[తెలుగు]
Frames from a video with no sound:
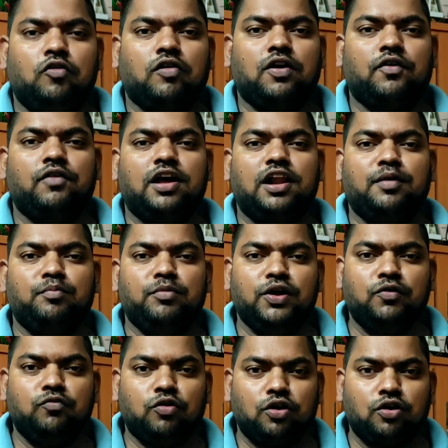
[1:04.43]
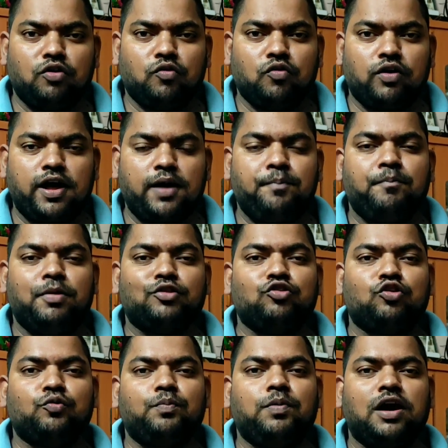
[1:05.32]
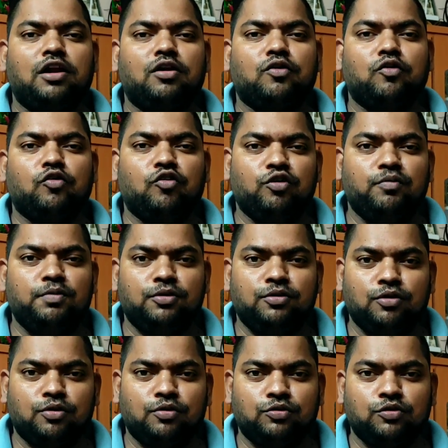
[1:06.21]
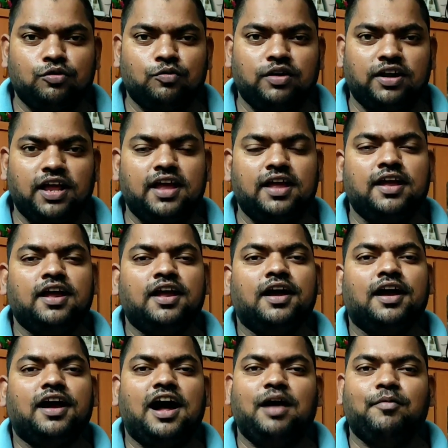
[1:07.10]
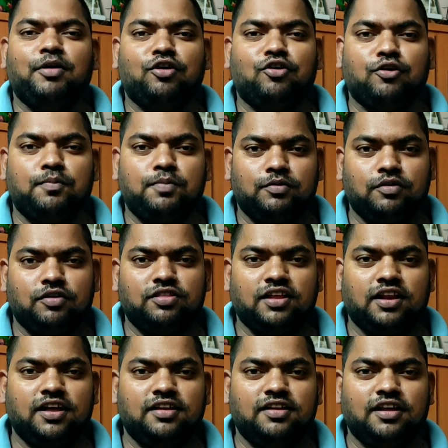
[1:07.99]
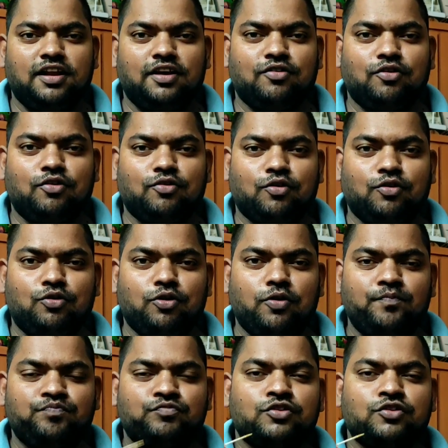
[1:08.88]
ఒకవేళ మీ ఊర్లో కూడా పది రూపాయలకు గోబీ దొరుకుతూ ఉంటే కామెంట్ రూపంలో తెలియజేయాలని కోరుకుంటూ